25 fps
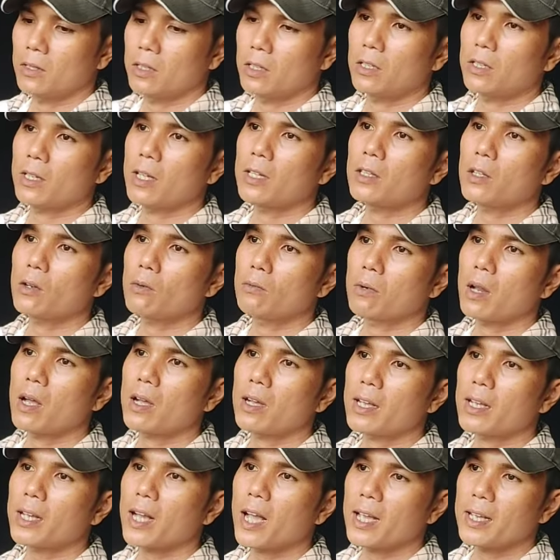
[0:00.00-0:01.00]
giờ thanh tùng
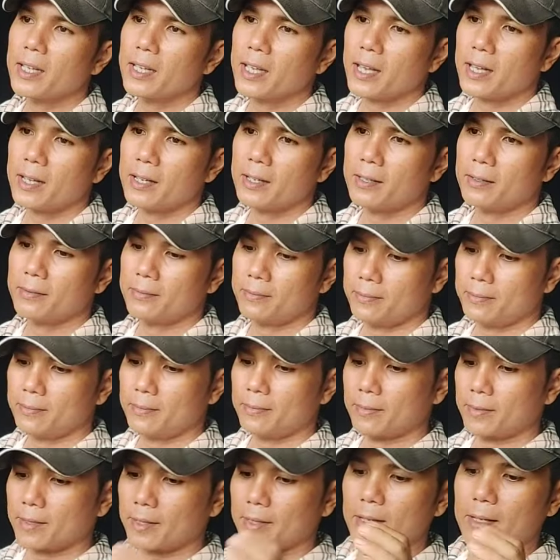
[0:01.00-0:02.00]
đo cái cây nha
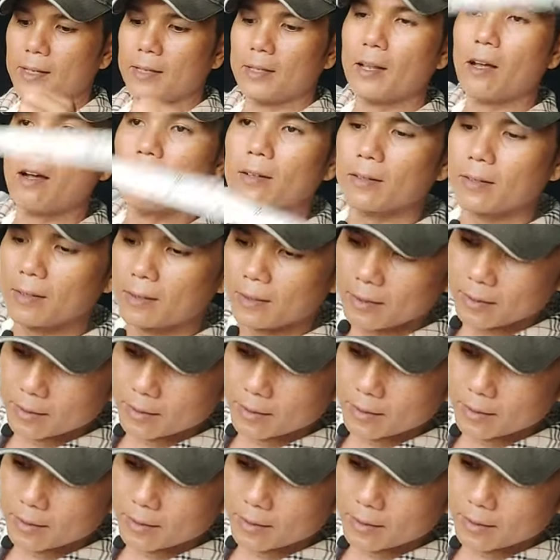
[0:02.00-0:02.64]
à, đo